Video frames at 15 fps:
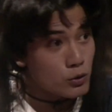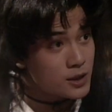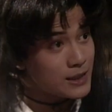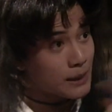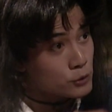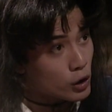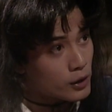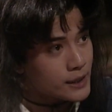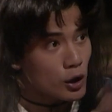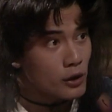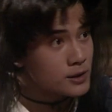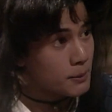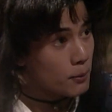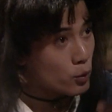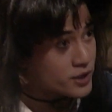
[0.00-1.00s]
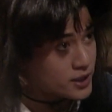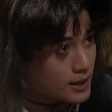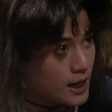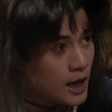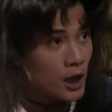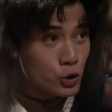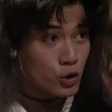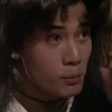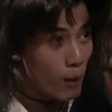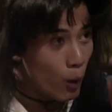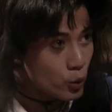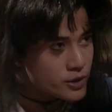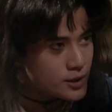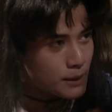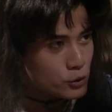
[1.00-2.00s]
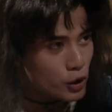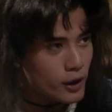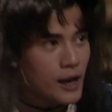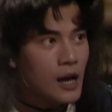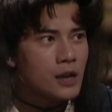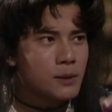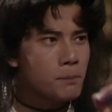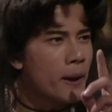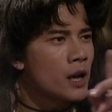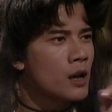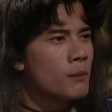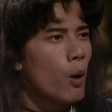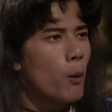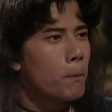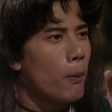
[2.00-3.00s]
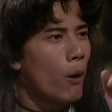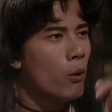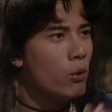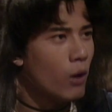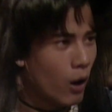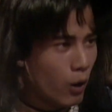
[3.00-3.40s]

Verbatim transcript: bị đau uống vào sẽ hết đau ngay, còn không đau uống vào sẽ sáng mắt bổ não.